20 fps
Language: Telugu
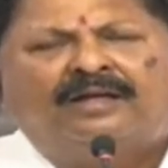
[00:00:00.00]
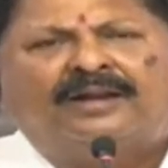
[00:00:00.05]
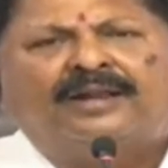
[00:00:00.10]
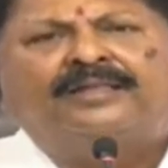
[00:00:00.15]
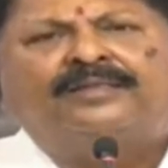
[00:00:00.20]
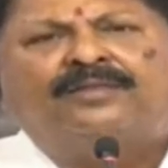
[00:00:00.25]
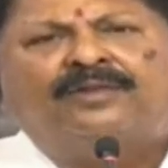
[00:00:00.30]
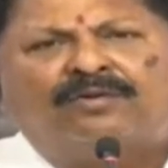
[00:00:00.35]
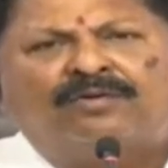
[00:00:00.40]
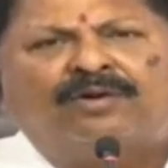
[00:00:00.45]

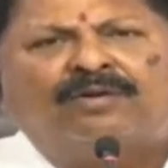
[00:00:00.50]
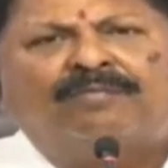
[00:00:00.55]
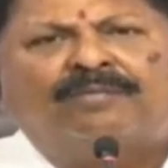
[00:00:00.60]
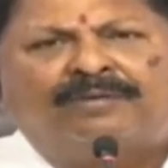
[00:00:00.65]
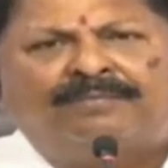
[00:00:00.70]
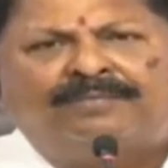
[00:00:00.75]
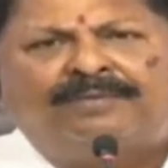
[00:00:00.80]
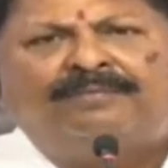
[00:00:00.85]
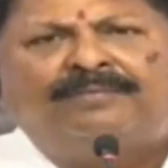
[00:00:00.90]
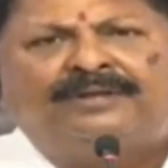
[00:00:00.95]
రైతుల
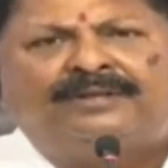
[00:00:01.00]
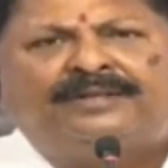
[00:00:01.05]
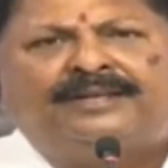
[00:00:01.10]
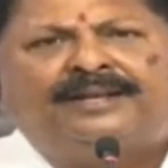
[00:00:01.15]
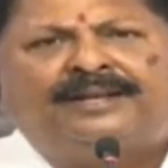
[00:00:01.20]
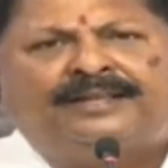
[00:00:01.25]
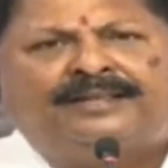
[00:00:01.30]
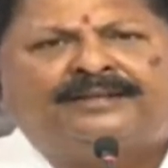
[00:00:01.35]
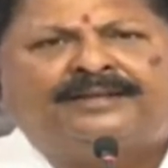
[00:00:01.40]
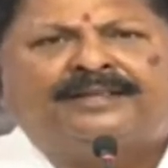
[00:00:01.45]
రుణమాఫీ మీరు
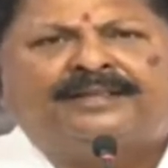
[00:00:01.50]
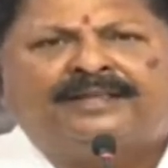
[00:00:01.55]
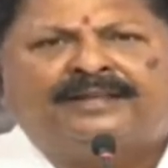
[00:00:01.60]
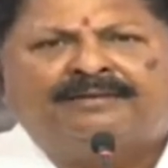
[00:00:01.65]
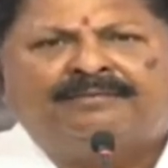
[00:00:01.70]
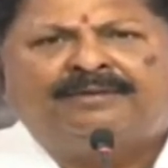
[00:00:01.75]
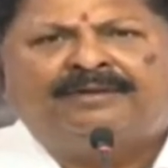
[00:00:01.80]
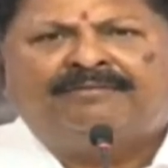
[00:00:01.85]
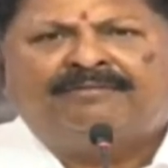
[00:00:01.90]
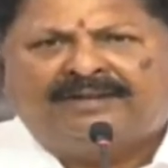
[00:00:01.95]
చేయలేదు కదా
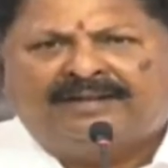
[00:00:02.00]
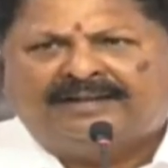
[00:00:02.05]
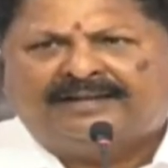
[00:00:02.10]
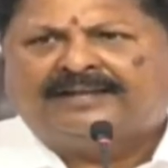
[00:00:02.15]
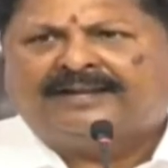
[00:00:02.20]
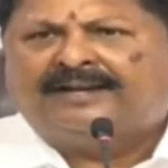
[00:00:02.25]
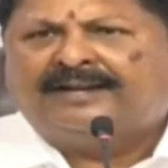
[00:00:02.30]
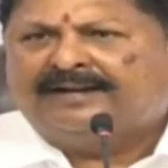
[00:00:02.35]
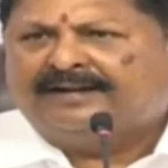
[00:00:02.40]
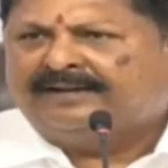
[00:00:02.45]
అని మీ
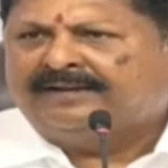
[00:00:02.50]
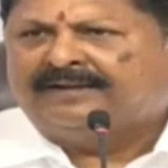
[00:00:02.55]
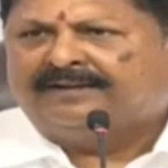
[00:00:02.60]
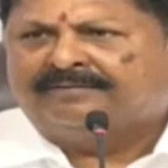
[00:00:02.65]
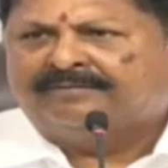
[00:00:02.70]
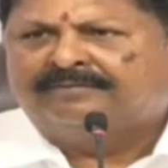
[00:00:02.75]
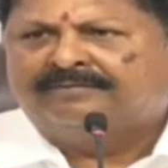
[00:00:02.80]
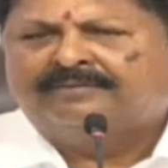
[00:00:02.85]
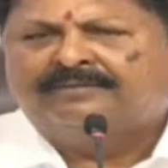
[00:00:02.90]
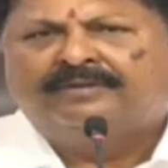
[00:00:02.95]
విలేకరులు
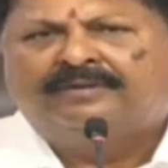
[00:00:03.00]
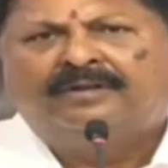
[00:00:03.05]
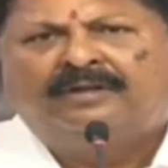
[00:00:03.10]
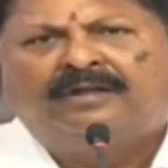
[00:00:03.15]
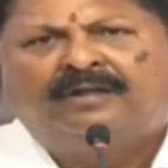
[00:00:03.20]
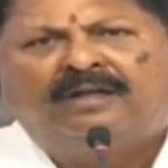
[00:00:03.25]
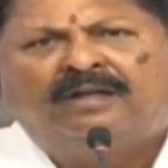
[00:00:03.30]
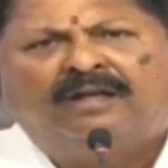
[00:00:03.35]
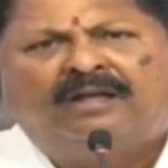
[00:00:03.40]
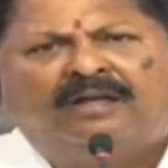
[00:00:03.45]
అడిగారు
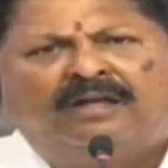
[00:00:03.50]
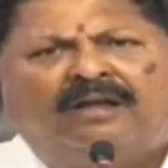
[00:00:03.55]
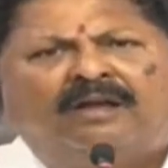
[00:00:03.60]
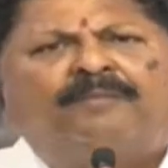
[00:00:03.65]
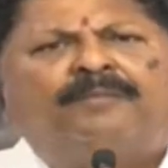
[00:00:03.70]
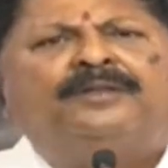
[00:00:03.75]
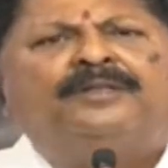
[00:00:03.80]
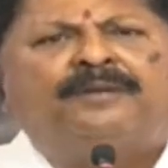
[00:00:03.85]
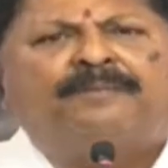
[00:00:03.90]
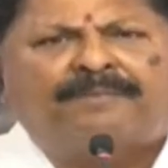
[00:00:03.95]

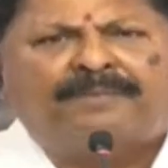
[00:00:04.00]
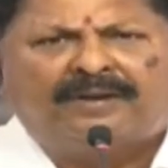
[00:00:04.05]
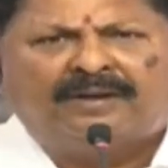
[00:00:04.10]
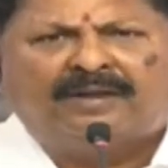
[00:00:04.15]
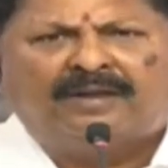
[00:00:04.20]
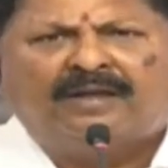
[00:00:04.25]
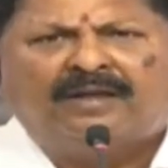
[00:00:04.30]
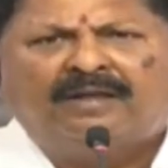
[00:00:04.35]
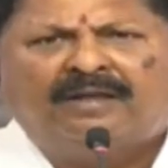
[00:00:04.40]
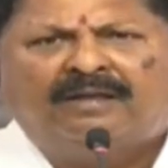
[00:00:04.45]
ఎప్పుడు
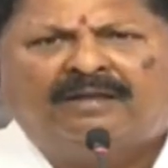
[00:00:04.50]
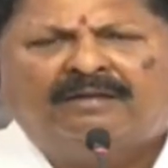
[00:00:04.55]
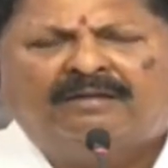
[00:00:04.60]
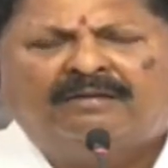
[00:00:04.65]
చెప్పానయ్యా